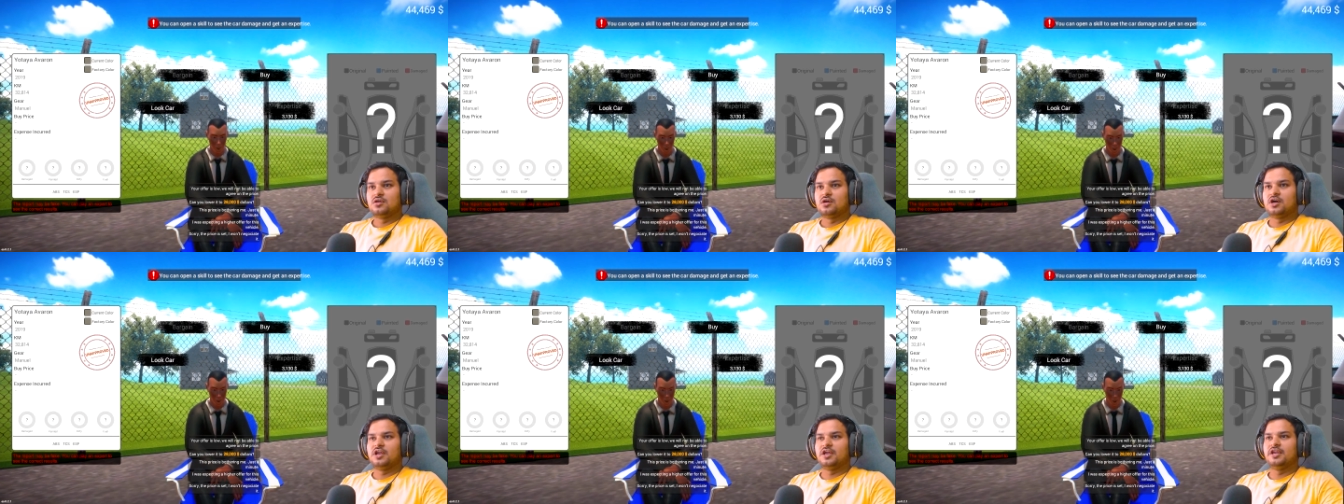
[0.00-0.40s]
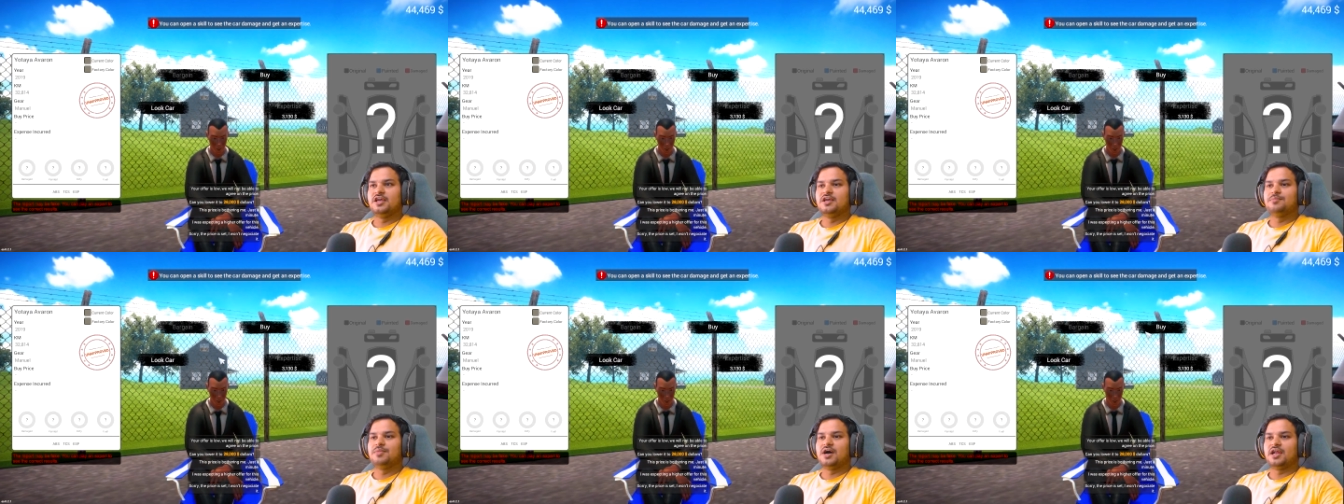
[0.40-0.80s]
अरे
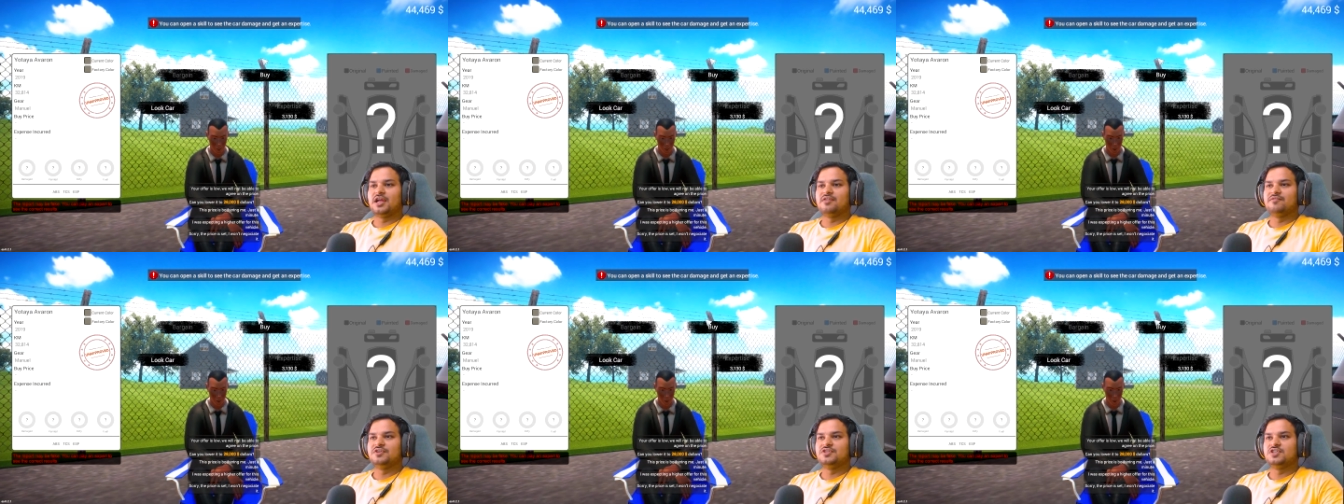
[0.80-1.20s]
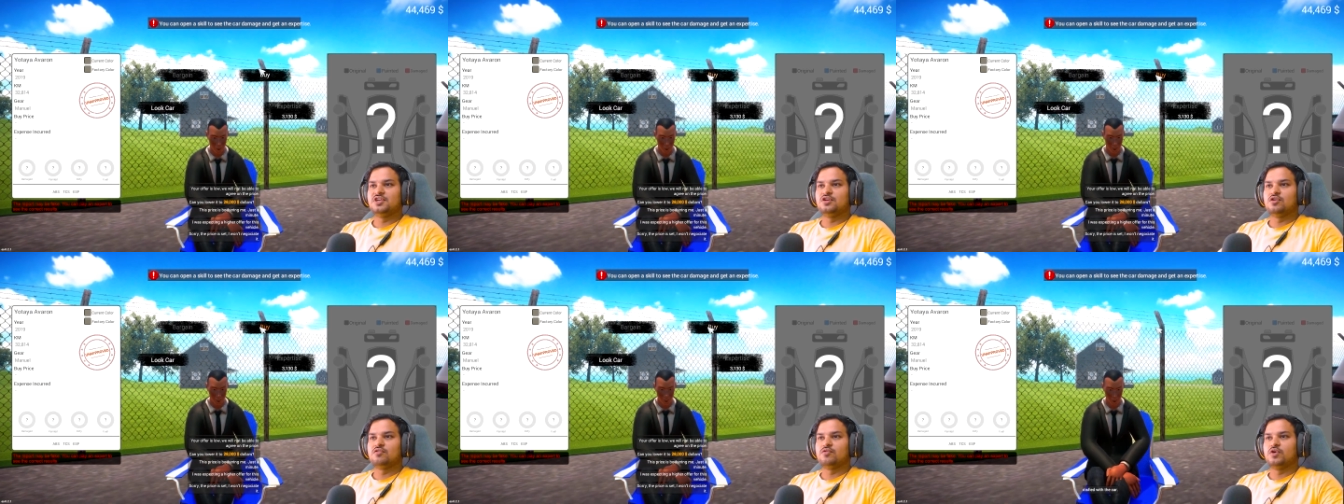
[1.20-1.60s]
ले बार्गेन फीचर
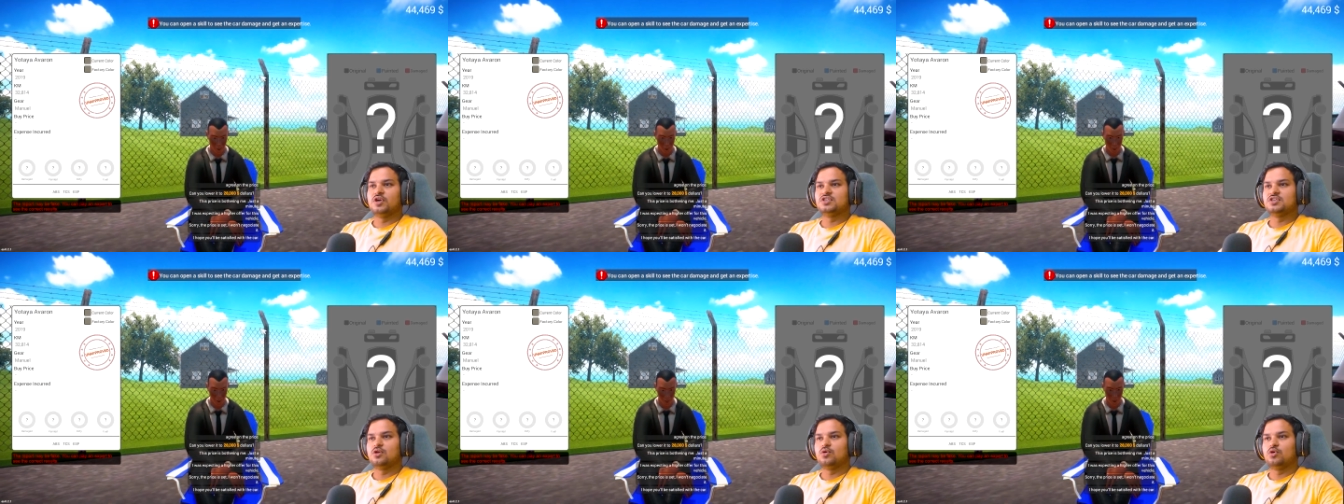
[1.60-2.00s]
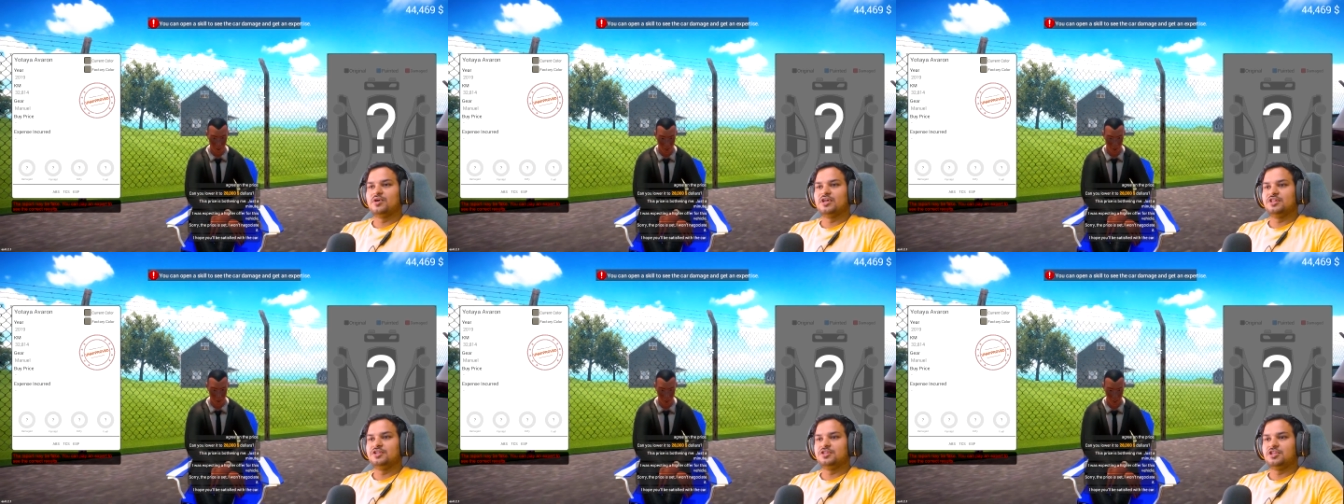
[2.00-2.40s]
ही ऑफ हो गया चलो कोई
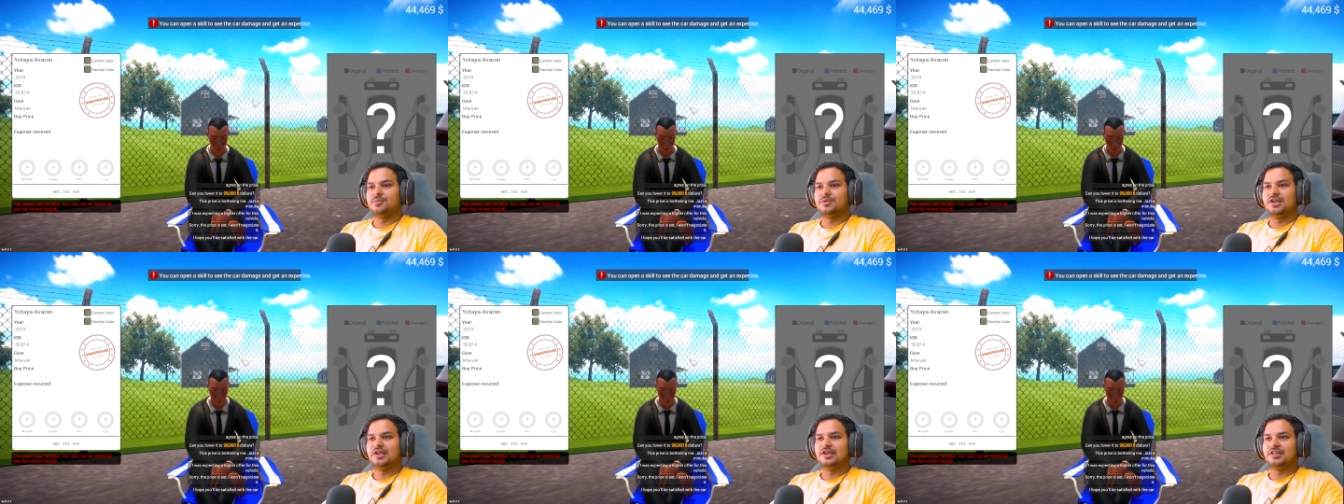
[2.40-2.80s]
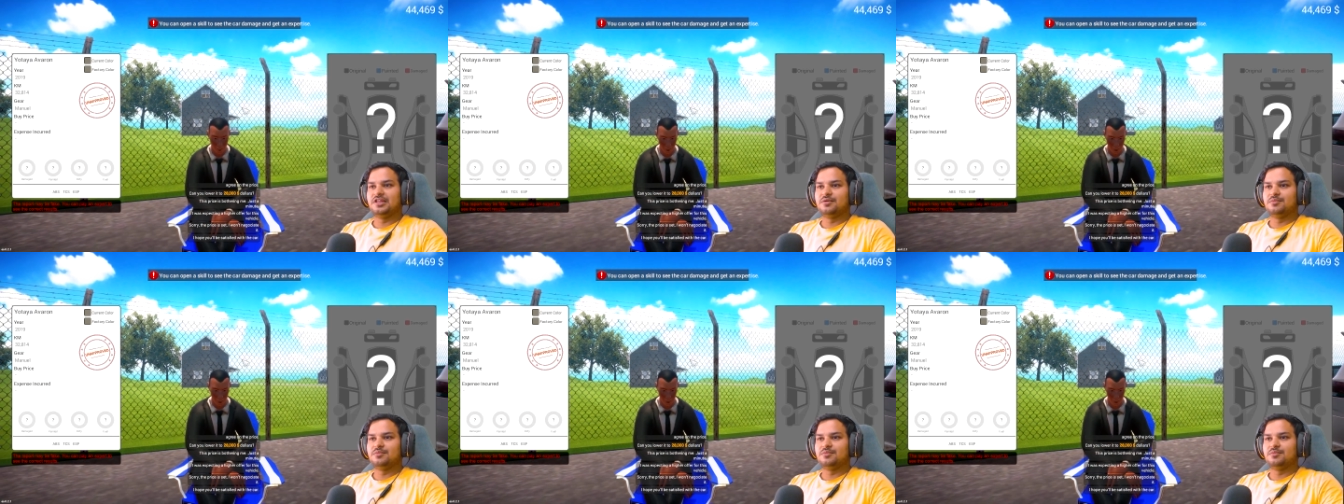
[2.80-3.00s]
बात नहीं इतने भी ले लेते हैं अभी